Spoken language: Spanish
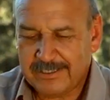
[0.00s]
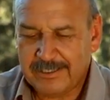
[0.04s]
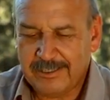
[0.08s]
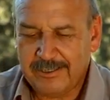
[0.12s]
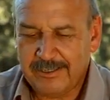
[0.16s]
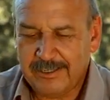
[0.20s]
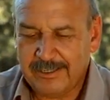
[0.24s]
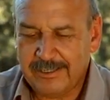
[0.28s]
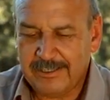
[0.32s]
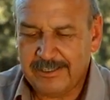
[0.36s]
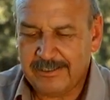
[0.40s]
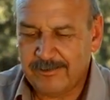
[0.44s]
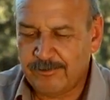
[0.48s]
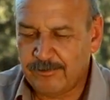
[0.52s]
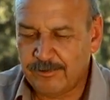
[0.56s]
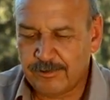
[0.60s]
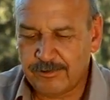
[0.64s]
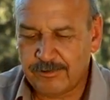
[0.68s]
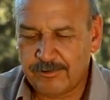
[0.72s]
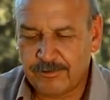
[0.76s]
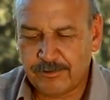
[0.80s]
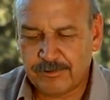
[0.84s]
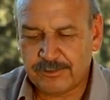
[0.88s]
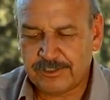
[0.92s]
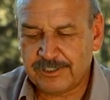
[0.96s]
que eh,
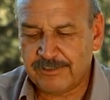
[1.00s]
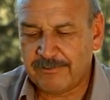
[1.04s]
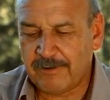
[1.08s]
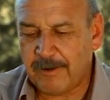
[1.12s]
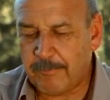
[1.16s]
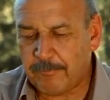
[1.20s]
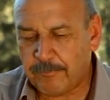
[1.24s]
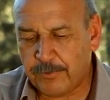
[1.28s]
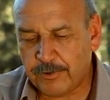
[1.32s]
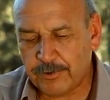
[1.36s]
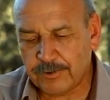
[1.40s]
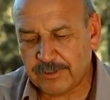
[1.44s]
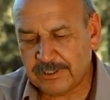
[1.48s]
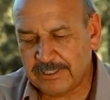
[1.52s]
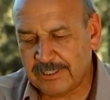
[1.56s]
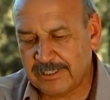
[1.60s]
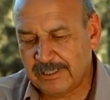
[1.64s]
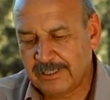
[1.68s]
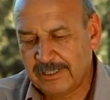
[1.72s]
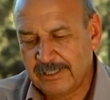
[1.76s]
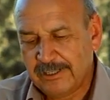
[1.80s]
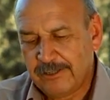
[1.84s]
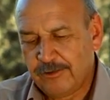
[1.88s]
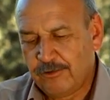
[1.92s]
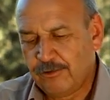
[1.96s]
no, no, lleva
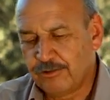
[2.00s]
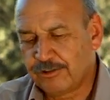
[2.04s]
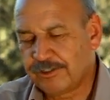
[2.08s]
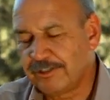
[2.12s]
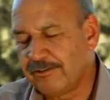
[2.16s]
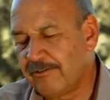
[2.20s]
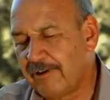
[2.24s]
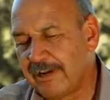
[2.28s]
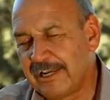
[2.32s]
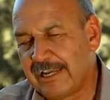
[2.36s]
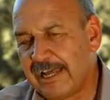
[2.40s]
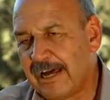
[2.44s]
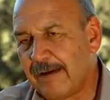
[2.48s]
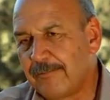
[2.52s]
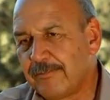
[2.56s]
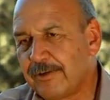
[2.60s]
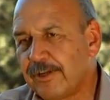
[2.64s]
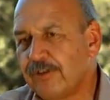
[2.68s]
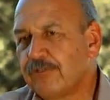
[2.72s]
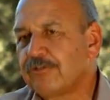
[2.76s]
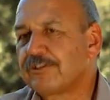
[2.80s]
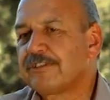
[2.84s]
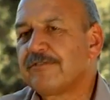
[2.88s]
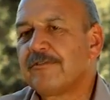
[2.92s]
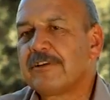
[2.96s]
postes, no lleva
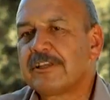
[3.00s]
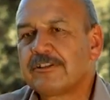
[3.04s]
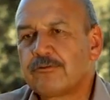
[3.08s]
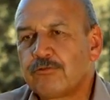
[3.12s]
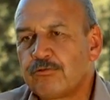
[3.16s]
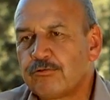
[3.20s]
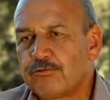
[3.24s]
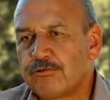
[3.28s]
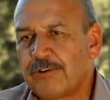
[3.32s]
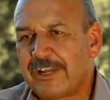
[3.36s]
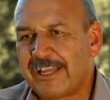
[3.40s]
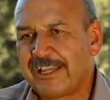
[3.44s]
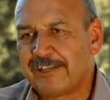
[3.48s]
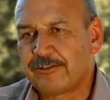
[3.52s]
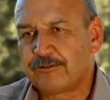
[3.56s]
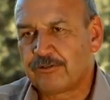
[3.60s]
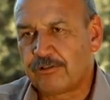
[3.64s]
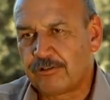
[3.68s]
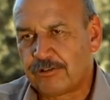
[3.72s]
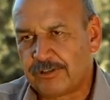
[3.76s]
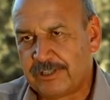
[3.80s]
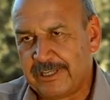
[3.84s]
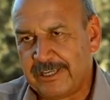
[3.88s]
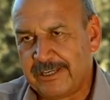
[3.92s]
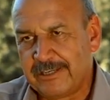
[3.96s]
alambre, no lleva estructuras de
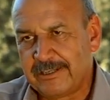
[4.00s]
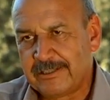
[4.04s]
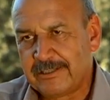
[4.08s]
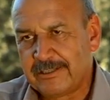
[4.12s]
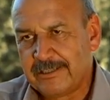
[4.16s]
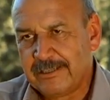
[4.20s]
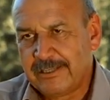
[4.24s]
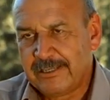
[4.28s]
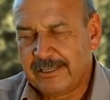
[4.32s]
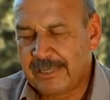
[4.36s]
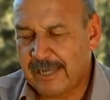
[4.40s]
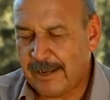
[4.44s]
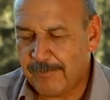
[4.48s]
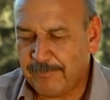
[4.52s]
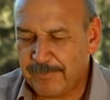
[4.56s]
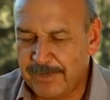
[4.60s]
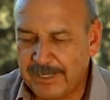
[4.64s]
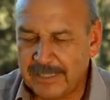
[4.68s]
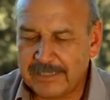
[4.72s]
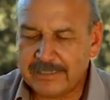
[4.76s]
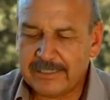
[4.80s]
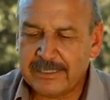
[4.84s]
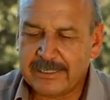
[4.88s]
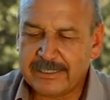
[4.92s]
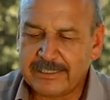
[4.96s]
sostén. La
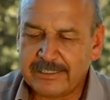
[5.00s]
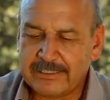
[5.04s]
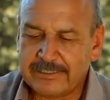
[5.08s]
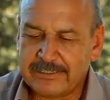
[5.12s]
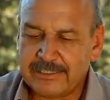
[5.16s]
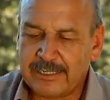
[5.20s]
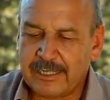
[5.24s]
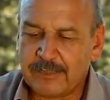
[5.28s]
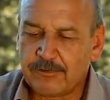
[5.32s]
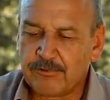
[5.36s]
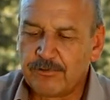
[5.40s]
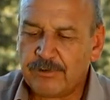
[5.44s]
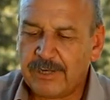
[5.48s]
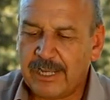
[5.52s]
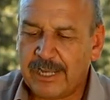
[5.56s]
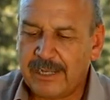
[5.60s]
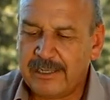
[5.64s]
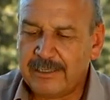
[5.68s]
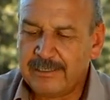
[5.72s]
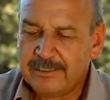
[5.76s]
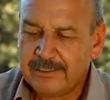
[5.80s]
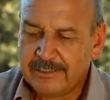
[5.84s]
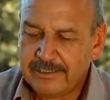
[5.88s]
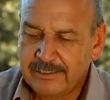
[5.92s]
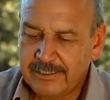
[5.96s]
planta crece
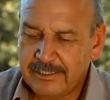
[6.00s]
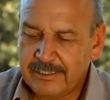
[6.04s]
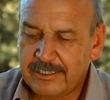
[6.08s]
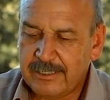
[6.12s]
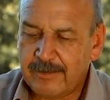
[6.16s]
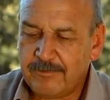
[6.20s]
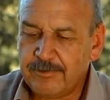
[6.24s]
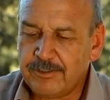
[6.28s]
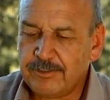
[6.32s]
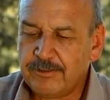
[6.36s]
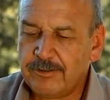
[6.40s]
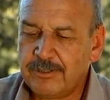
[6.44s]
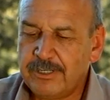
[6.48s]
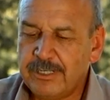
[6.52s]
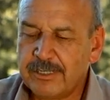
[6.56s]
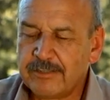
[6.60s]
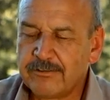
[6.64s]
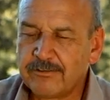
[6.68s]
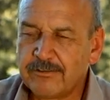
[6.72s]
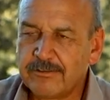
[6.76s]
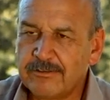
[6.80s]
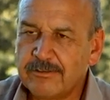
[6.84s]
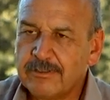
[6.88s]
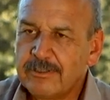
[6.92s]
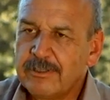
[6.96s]
natural, es de hábito
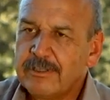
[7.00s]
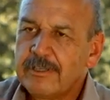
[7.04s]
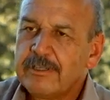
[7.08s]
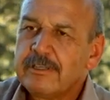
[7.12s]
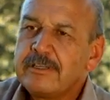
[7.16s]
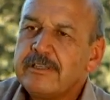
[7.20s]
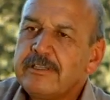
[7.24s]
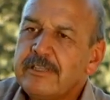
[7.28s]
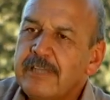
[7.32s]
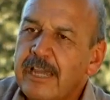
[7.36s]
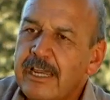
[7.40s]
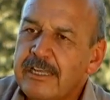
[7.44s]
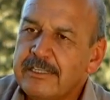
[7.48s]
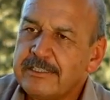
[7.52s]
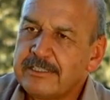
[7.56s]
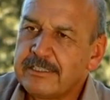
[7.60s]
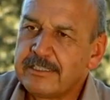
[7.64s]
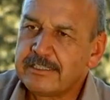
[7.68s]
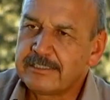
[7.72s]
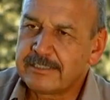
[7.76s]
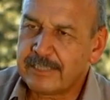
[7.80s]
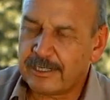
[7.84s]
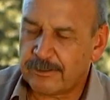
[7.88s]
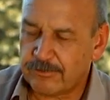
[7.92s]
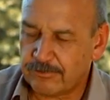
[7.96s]
erecto, y ahí
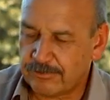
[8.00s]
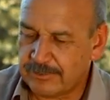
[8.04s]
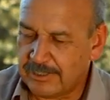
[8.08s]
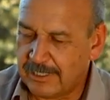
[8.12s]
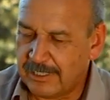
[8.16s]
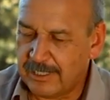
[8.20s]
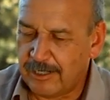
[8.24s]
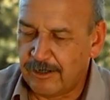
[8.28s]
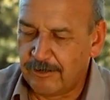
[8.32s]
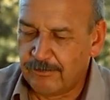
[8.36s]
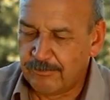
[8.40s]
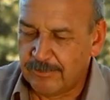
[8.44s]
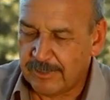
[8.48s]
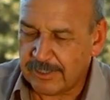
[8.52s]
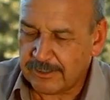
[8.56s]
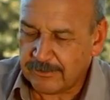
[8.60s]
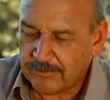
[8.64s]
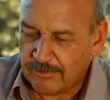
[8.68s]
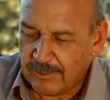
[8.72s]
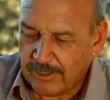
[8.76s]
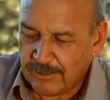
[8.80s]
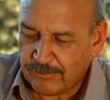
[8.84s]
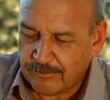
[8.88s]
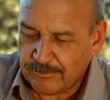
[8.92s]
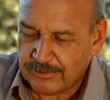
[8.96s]
se desarrolla. La uva
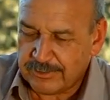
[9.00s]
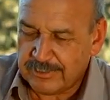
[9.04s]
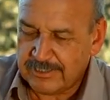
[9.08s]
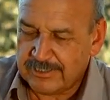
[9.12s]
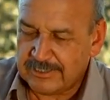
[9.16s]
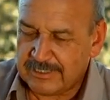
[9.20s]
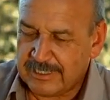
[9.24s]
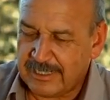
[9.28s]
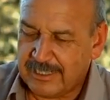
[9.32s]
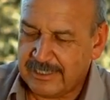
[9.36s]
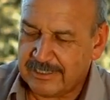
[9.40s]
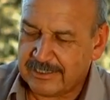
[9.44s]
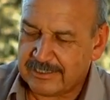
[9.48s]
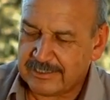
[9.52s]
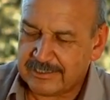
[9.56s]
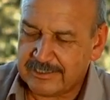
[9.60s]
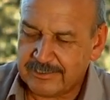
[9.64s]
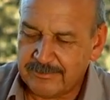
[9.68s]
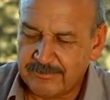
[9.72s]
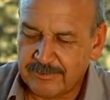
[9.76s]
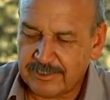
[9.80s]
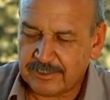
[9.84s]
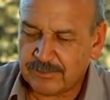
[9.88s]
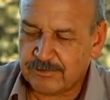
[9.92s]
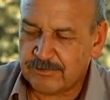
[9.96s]
toda concentrada,
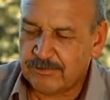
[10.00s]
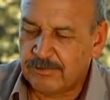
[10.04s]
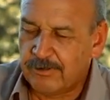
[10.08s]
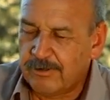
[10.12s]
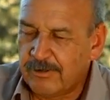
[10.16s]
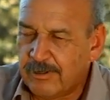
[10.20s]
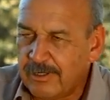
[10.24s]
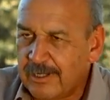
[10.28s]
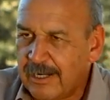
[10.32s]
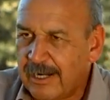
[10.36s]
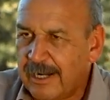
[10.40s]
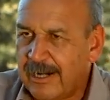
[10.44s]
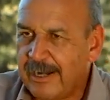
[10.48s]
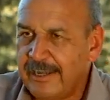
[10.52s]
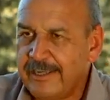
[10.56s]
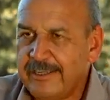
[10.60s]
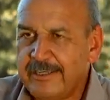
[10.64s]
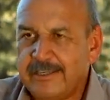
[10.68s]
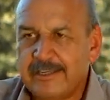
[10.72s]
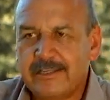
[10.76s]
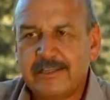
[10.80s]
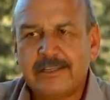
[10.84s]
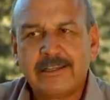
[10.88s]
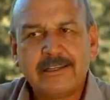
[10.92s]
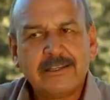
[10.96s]
recibe sol,
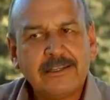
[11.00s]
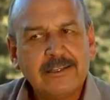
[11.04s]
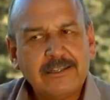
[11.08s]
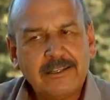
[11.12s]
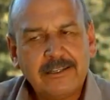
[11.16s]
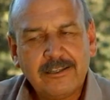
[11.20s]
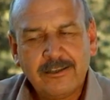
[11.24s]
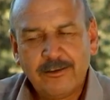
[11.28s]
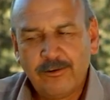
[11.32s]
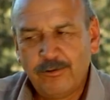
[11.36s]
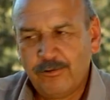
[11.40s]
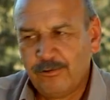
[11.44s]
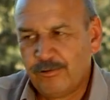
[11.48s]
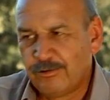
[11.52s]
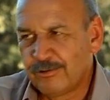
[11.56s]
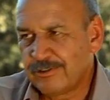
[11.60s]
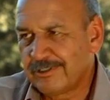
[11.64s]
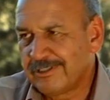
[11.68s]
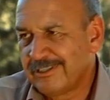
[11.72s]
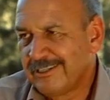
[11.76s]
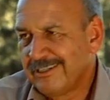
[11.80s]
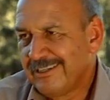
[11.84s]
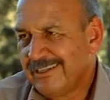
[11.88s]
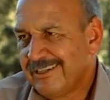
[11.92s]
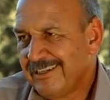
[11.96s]
aire,
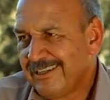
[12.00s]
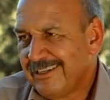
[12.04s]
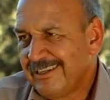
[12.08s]
luz,